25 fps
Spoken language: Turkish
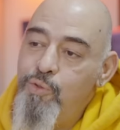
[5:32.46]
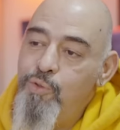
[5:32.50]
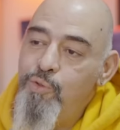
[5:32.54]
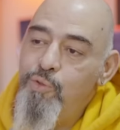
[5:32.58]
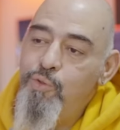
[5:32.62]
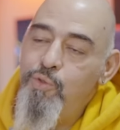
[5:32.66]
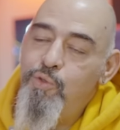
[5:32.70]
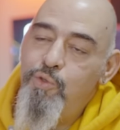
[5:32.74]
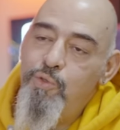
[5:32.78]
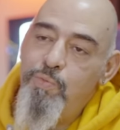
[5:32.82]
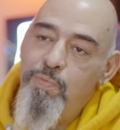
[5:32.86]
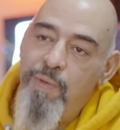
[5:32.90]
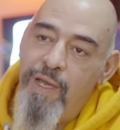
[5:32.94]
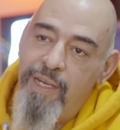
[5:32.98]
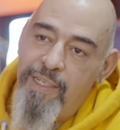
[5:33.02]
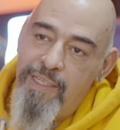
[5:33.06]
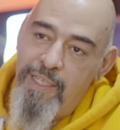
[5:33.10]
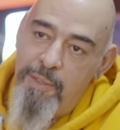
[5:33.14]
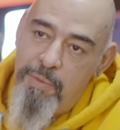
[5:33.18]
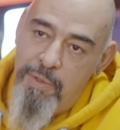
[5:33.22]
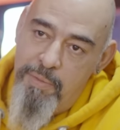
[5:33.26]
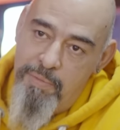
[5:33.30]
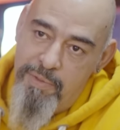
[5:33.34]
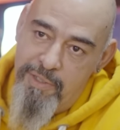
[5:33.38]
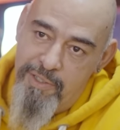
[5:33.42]
üst
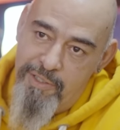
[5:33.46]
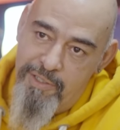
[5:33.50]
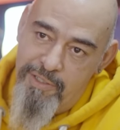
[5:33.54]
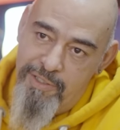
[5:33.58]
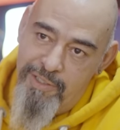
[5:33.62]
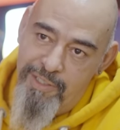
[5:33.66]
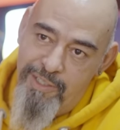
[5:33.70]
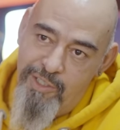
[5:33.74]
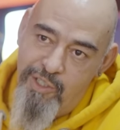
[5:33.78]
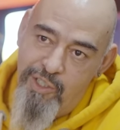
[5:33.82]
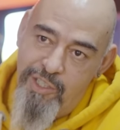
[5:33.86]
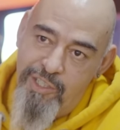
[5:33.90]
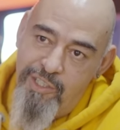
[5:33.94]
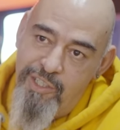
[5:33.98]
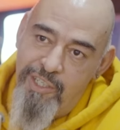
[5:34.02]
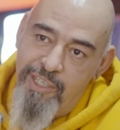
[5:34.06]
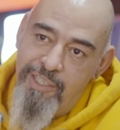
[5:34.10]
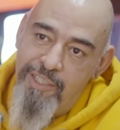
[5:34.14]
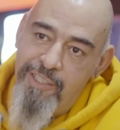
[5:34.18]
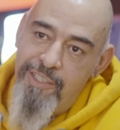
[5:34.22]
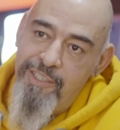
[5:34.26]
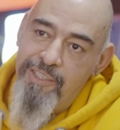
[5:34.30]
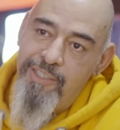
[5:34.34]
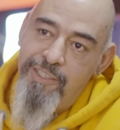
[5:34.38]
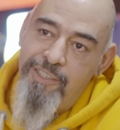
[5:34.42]
mertebe bir
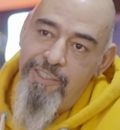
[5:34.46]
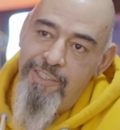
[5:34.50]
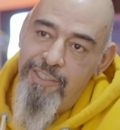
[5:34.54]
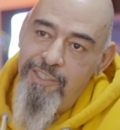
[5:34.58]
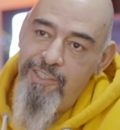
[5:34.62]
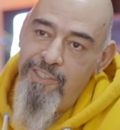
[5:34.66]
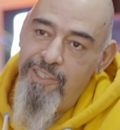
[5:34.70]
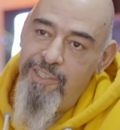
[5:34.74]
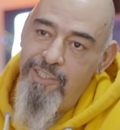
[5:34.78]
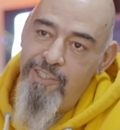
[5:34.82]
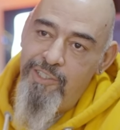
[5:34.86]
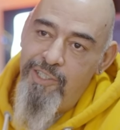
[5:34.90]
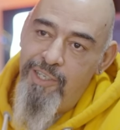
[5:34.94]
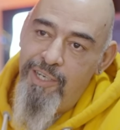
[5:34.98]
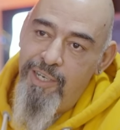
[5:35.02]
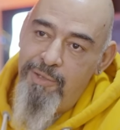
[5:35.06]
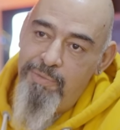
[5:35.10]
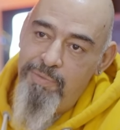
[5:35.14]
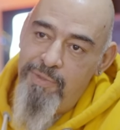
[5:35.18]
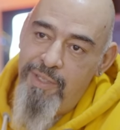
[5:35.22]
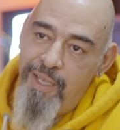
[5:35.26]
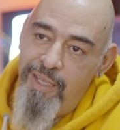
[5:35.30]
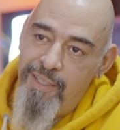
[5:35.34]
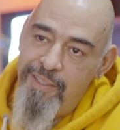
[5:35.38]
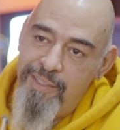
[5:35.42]
içecektir. İşte
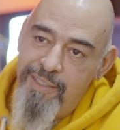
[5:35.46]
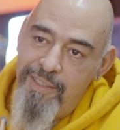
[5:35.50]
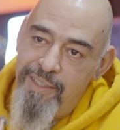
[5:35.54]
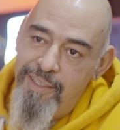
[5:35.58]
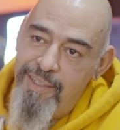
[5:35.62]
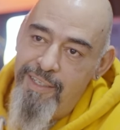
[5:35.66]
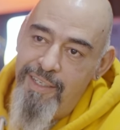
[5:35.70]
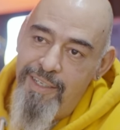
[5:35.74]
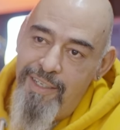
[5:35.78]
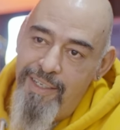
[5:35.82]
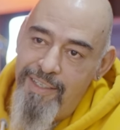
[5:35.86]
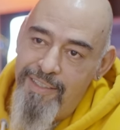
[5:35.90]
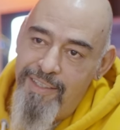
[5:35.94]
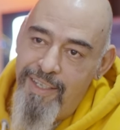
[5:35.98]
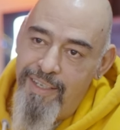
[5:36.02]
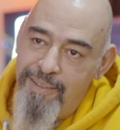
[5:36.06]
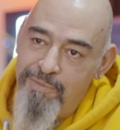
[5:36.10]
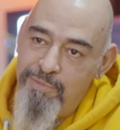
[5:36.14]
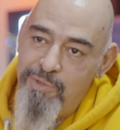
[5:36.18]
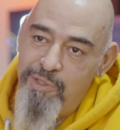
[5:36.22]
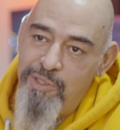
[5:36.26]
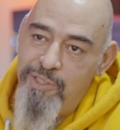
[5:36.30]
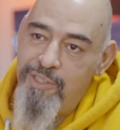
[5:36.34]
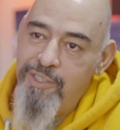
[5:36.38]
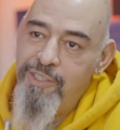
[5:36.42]
şarap tanrılara
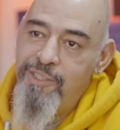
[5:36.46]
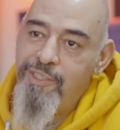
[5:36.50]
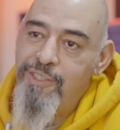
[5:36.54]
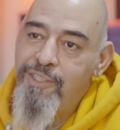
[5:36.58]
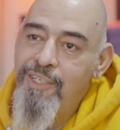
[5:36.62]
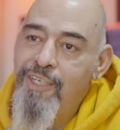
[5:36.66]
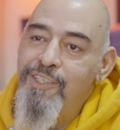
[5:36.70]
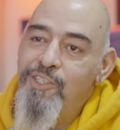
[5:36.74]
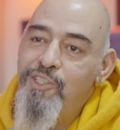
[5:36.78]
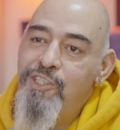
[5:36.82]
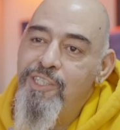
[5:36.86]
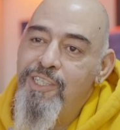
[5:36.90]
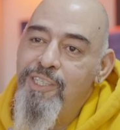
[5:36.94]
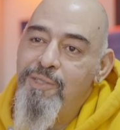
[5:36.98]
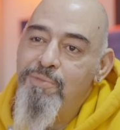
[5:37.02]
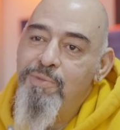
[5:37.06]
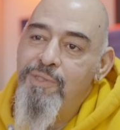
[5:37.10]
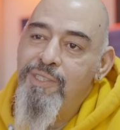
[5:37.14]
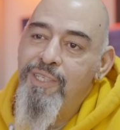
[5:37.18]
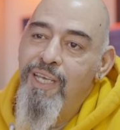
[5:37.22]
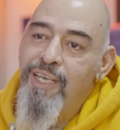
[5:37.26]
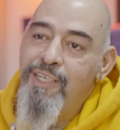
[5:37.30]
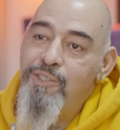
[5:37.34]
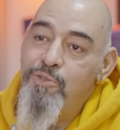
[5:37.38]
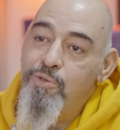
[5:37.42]
adanmıştır. Şarabı
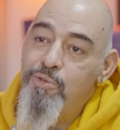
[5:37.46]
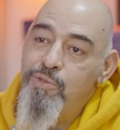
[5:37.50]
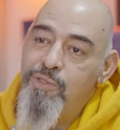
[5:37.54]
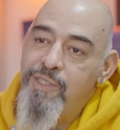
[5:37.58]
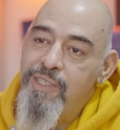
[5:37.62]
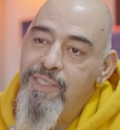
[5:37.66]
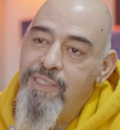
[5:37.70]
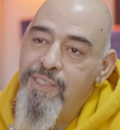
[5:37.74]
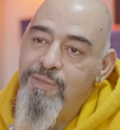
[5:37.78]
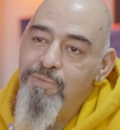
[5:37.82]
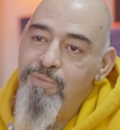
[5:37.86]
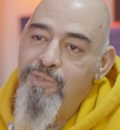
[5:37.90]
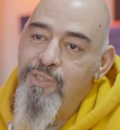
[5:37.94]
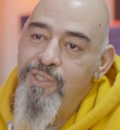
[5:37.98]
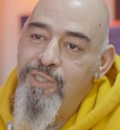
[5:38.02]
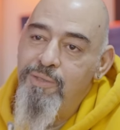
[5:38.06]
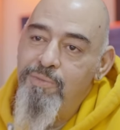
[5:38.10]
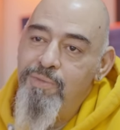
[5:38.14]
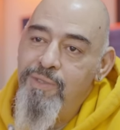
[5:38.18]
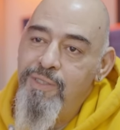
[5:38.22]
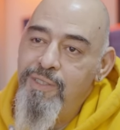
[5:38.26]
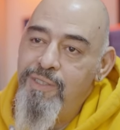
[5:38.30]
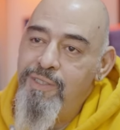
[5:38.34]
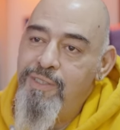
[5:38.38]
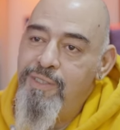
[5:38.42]
sadece üst kesim
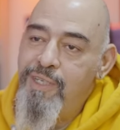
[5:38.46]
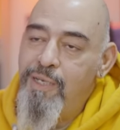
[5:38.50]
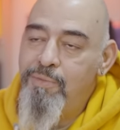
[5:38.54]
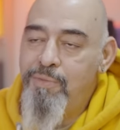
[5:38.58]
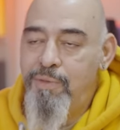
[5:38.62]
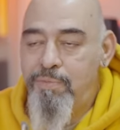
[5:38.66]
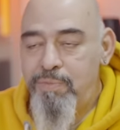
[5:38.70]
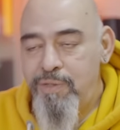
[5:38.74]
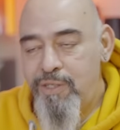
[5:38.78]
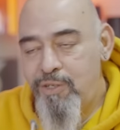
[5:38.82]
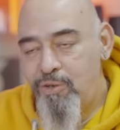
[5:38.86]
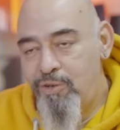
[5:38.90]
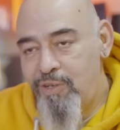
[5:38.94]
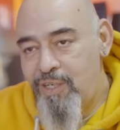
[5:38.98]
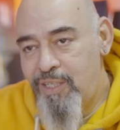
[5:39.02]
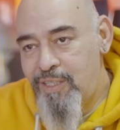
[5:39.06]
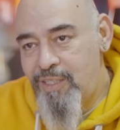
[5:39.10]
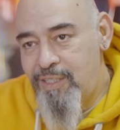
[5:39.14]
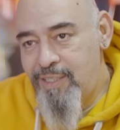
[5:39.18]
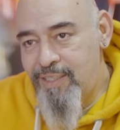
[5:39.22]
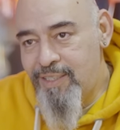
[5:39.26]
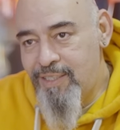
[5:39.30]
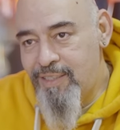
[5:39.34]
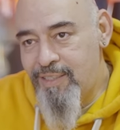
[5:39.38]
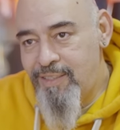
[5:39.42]
içebilir. Ama bira
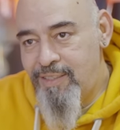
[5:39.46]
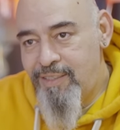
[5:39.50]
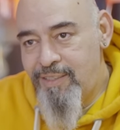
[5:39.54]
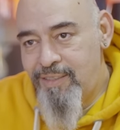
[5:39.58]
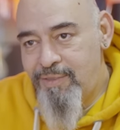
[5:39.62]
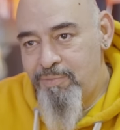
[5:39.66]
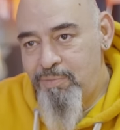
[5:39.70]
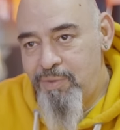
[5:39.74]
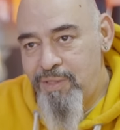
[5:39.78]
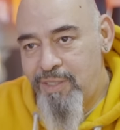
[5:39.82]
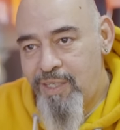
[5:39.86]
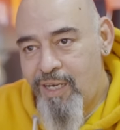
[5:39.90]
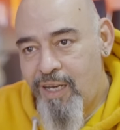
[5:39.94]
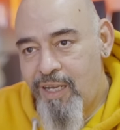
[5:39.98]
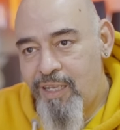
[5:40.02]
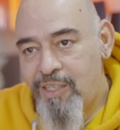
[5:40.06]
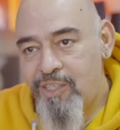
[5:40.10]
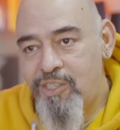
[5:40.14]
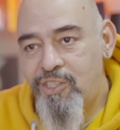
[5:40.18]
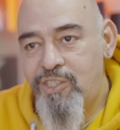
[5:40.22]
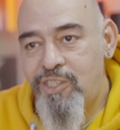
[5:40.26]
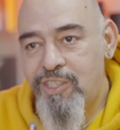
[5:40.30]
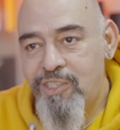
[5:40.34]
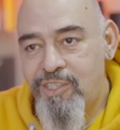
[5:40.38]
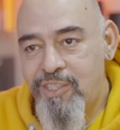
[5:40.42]
öyle değildir. Bira
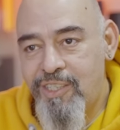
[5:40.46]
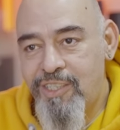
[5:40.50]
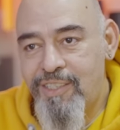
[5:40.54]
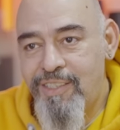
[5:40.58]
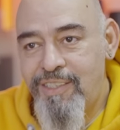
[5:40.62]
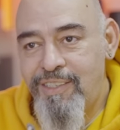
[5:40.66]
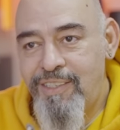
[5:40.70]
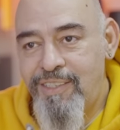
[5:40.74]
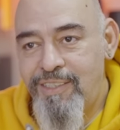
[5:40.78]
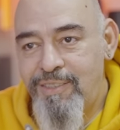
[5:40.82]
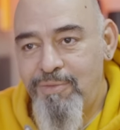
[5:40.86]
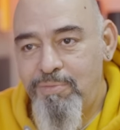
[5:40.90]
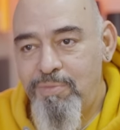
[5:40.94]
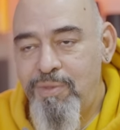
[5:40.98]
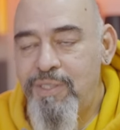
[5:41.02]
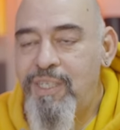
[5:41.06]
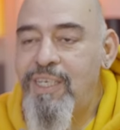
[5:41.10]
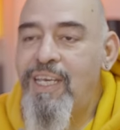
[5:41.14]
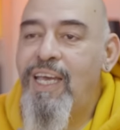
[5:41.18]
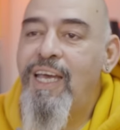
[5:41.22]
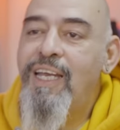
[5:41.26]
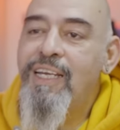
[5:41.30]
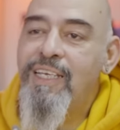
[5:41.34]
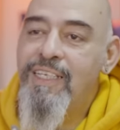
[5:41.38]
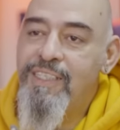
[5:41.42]
halk içeceğidir.
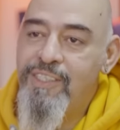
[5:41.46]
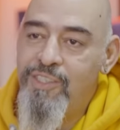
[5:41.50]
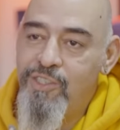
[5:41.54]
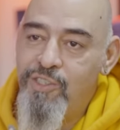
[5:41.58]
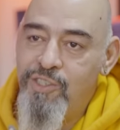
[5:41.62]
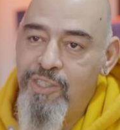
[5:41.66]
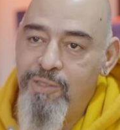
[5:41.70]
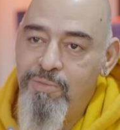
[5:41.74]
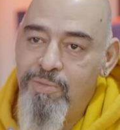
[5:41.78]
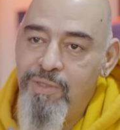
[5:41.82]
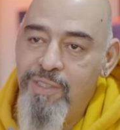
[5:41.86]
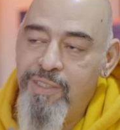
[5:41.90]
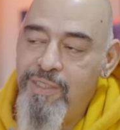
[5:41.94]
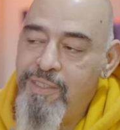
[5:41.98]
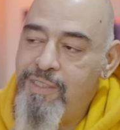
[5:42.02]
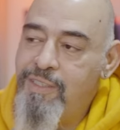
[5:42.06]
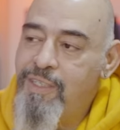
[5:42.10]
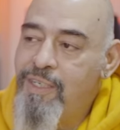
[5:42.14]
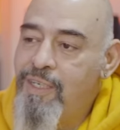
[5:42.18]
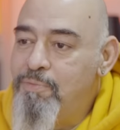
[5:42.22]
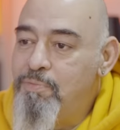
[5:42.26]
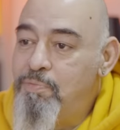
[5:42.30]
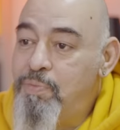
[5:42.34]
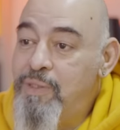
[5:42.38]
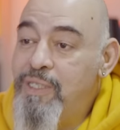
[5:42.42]
Birayı herkes içebilir.
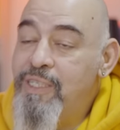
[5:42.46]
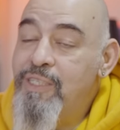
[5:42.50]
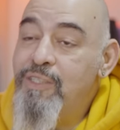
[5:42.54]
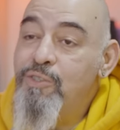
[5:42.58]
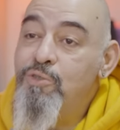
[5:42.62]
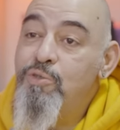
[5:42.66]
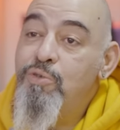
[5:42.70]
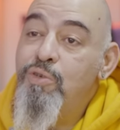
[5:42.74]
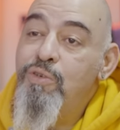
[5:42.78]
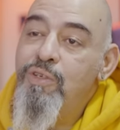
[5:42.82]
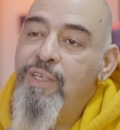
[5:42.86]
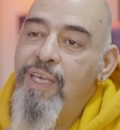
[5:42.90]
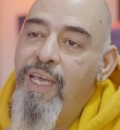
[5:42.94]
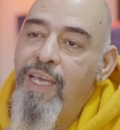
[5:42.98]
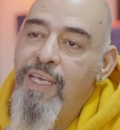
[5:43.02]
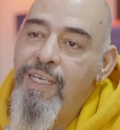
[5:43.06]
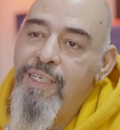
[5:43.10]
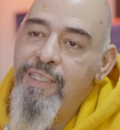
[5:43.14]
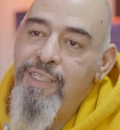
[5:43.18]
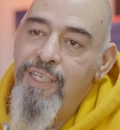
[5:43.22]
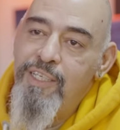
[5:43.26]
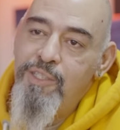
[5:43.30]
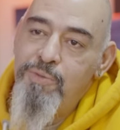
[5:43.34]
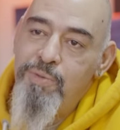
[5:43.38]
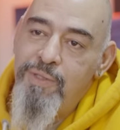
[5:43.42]
Biranın çok
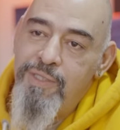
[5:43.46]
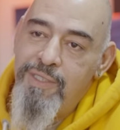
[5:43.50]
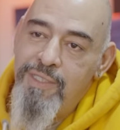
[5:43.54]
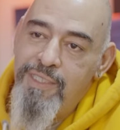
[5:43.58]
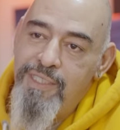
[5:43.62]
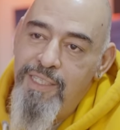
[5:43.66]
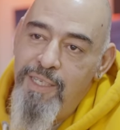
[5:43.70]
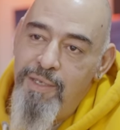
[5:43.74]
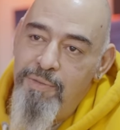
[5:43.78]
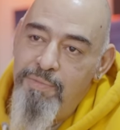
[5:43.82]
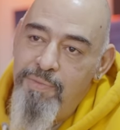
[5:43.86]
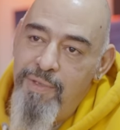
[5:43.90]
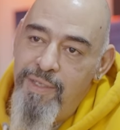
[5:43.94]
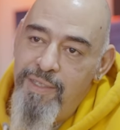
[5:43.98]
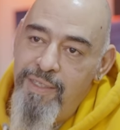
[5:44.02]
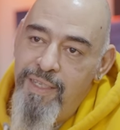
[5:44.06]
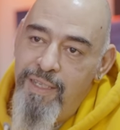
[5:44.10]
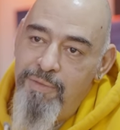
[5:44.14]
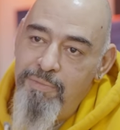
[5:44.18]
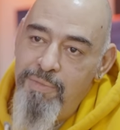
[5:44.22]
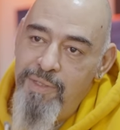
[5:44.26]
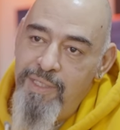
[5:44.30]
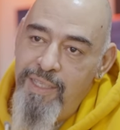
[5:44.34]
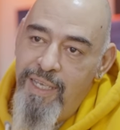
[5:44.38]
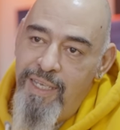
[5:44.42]
yaygınlaşmasının
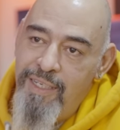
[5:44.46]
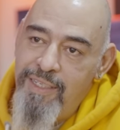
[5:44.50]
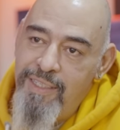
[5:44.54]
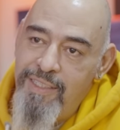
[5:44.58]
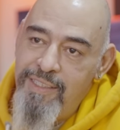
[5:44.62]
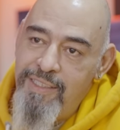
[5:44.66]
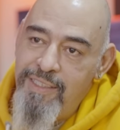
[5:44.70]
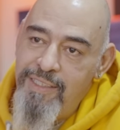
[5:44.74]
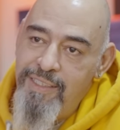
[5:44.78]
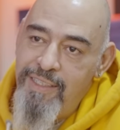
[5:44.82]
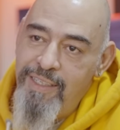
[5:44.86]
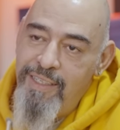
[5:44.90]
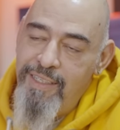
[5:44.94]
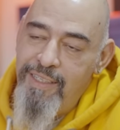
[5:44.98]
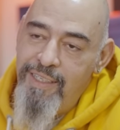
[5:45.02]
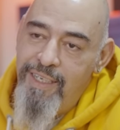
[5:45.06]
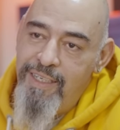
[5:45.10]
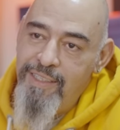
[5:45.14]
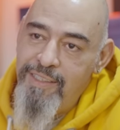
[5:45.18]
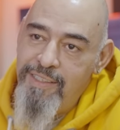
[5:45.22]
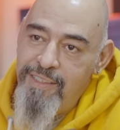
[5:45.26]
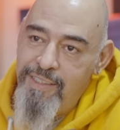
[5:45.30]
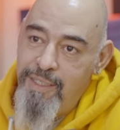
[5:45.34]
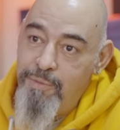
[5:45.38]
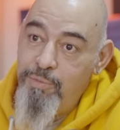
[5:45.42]
sebeplerinden bir tanesi de
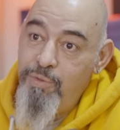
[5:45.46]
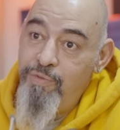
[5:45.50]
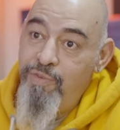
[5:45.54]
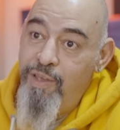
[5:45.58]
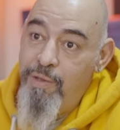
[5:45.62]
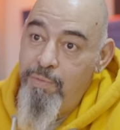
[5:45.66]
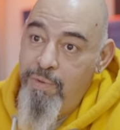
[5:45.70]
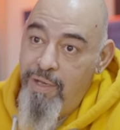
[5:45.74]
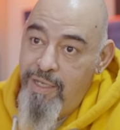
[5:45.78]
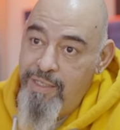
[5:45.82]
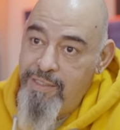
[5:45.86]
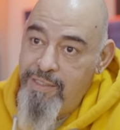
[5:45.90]
aslında bu veba